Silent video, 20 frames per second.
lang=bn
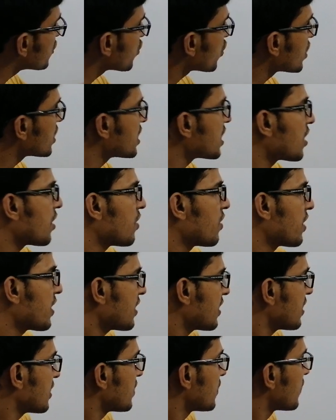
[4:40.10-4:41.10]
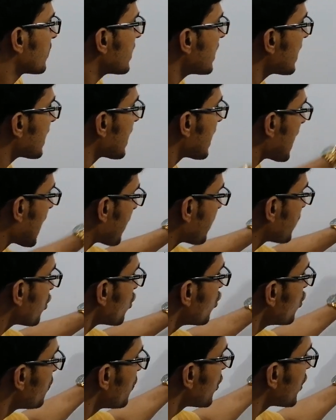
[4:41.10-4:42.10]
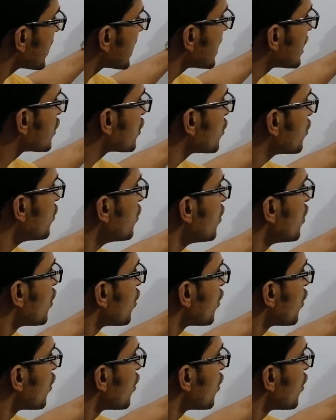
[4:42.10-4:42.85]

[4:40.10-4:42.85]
প্লেস করে দেওয়া হয় ওকে এবং উপরে কিছু